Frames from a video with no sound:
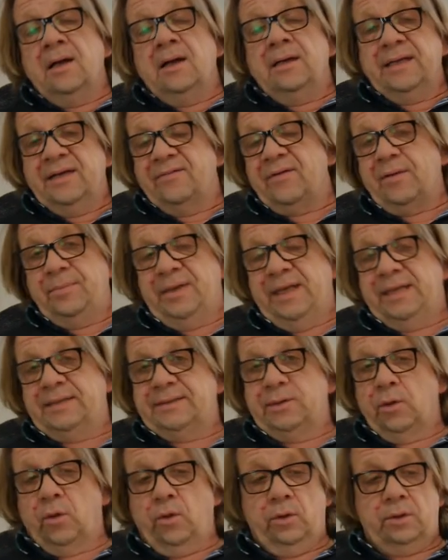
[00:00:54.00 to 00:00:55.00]
Nehmen wir einen Blick
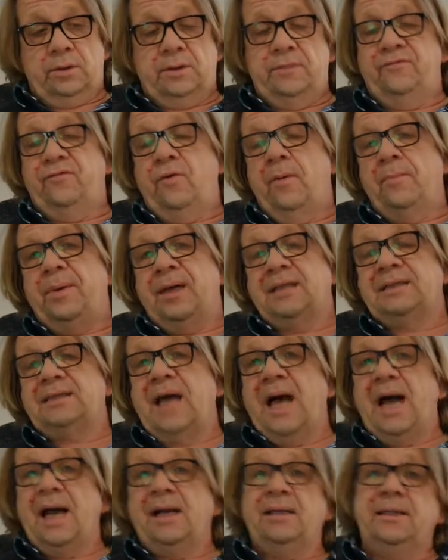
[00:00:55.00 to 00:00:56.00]
zurück. Vor ein paar
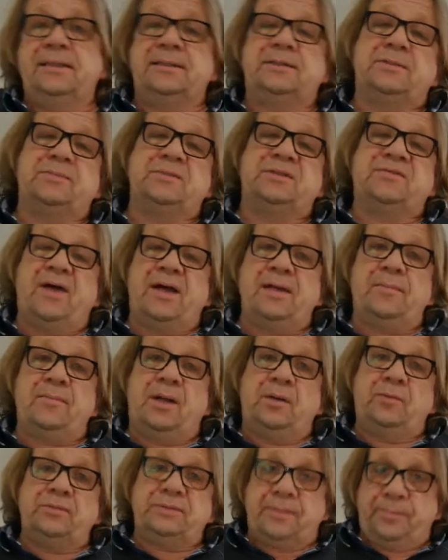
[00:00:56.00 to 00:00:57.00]
Tagen ist zum zweiten
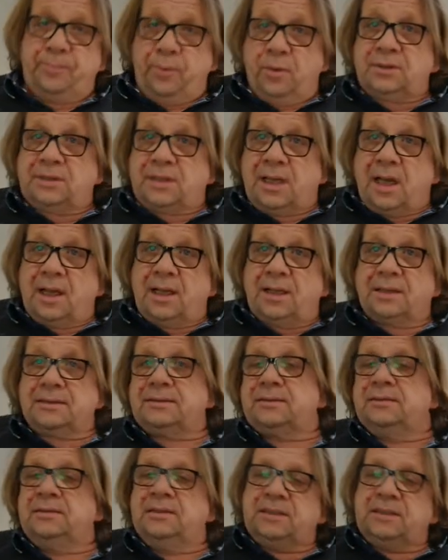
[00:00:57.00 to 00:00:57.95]
Mal unser Podcast,